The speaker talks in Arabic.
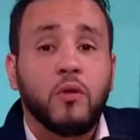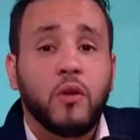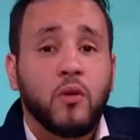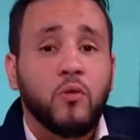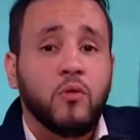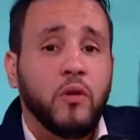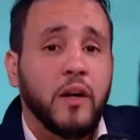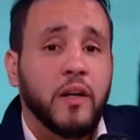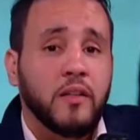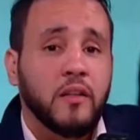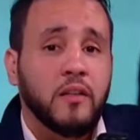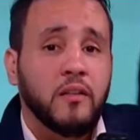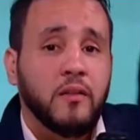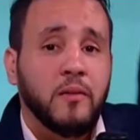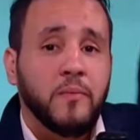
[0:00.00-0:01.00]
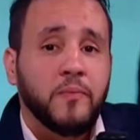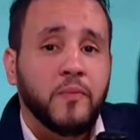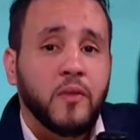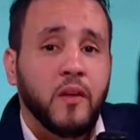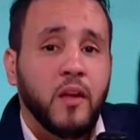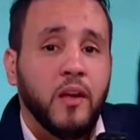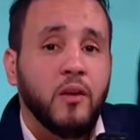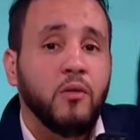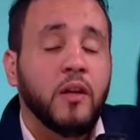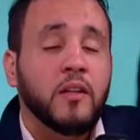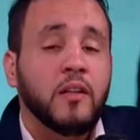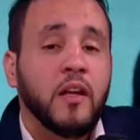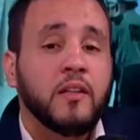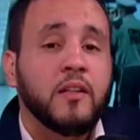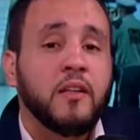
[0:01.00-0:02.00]
نقول أيضا
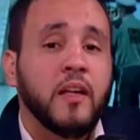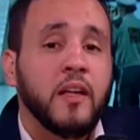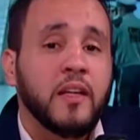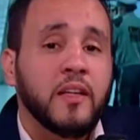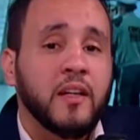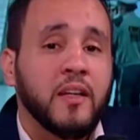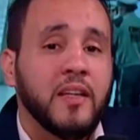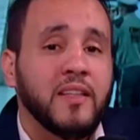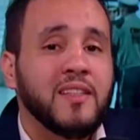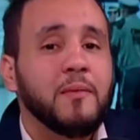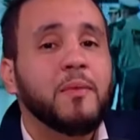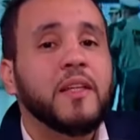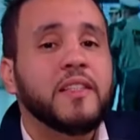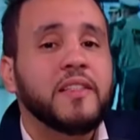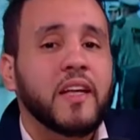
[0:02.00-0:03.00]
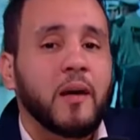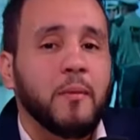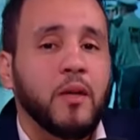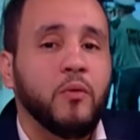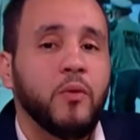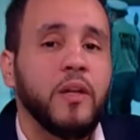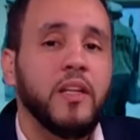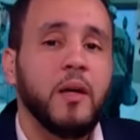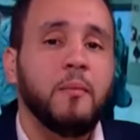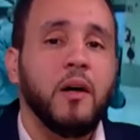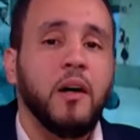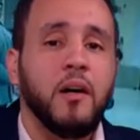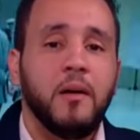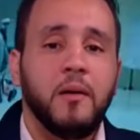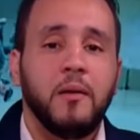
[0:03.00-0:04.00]
أنه ذلك ليس بالاستقبال
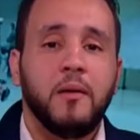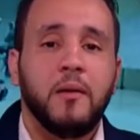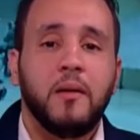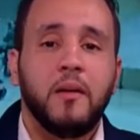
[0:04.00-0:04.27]
وإنما